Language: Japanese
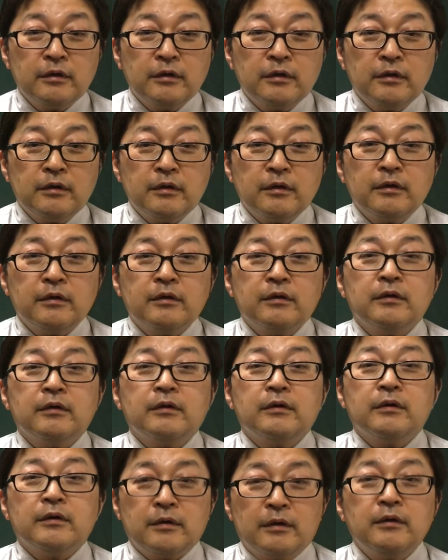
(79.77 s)
アートを取っ
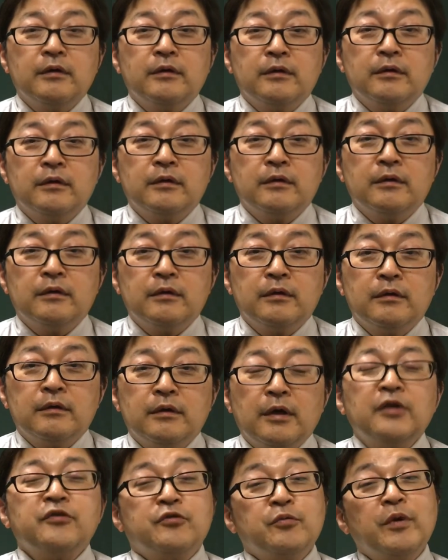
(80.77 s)
たんですね
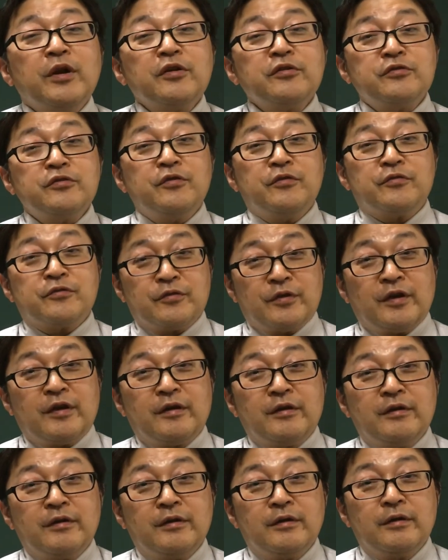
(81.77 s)
あ素晴らしいです
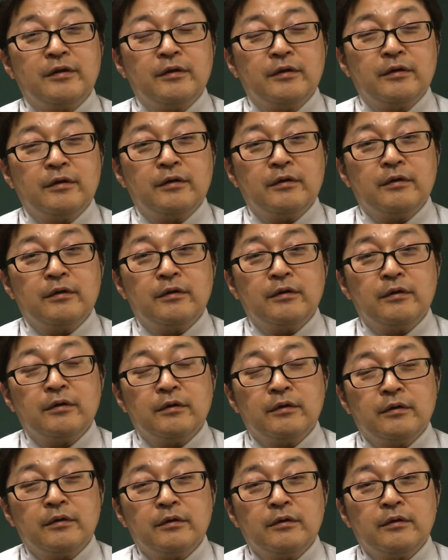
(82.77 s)
ねはい
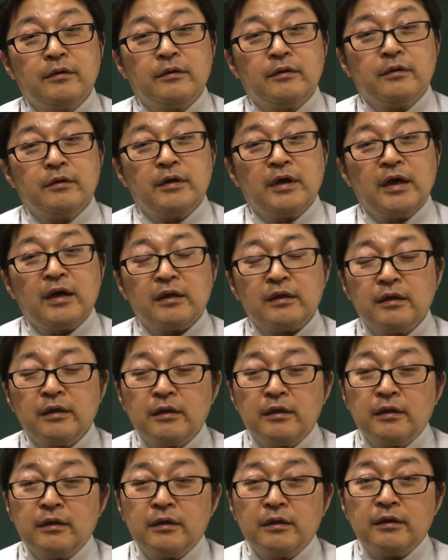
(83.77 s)
あ
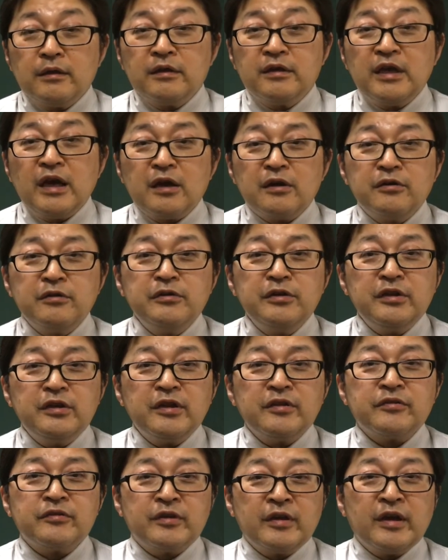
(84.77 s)
逆に
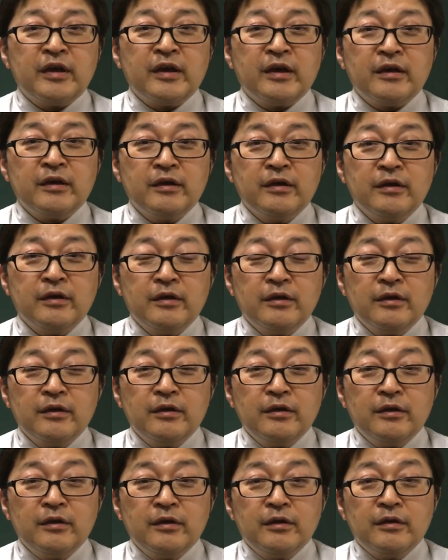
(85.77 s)
ですね
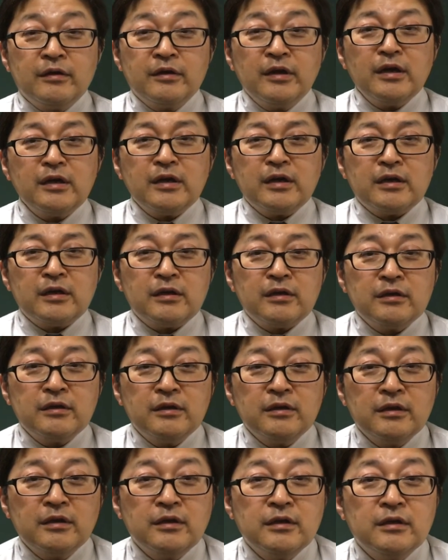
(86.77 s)
なんか
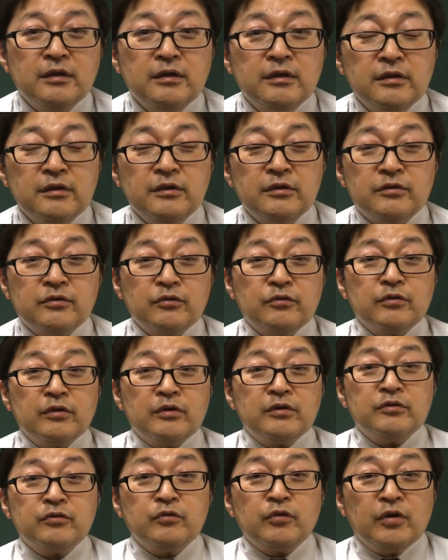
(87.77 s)

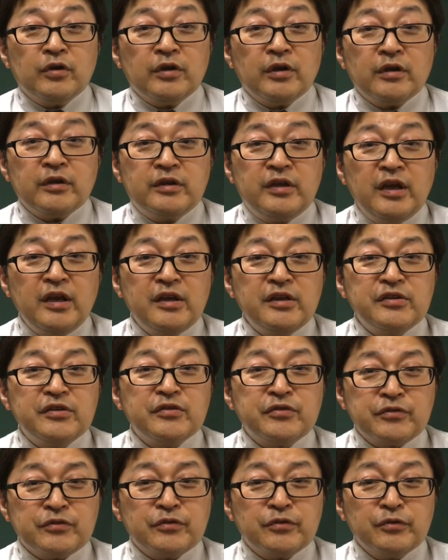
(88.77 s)
その芸
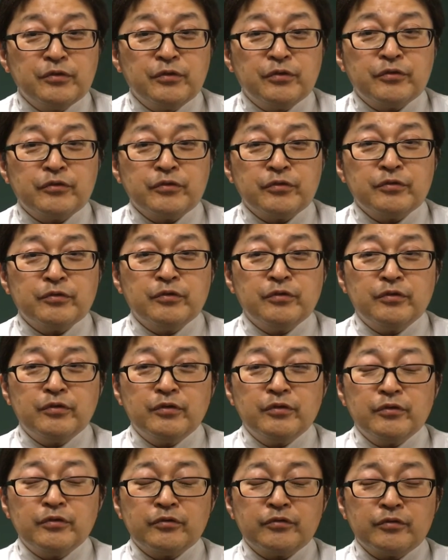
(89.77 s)
術とそ
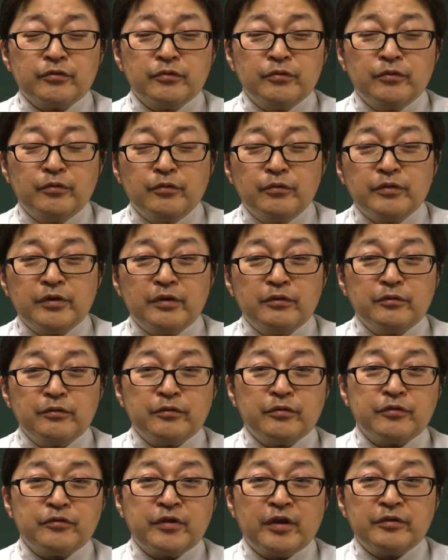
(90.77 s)
のその女の子
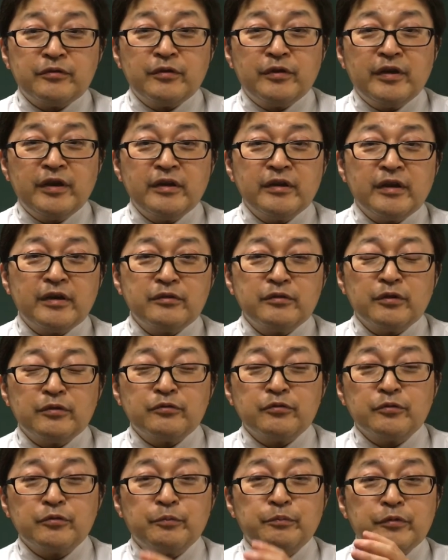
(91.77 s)
と付き合ってる恋愛とは
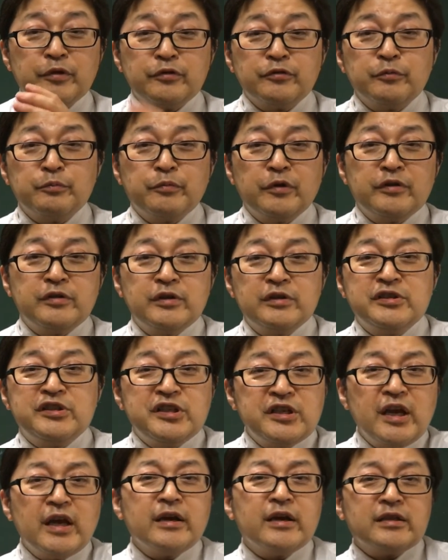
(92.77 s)
ちょっと
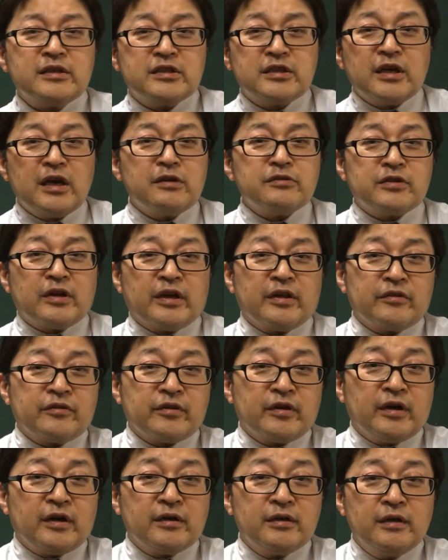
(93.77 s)
次元が違うじゃないです
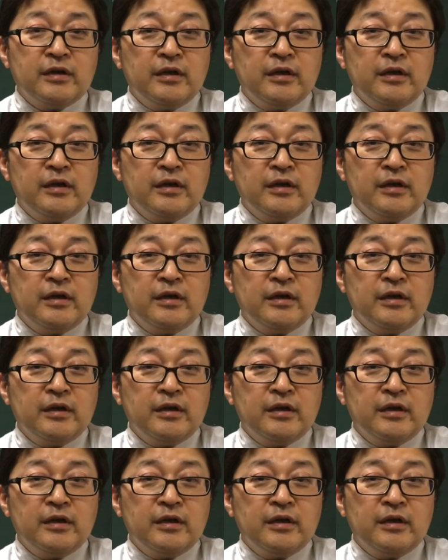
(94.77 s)
か。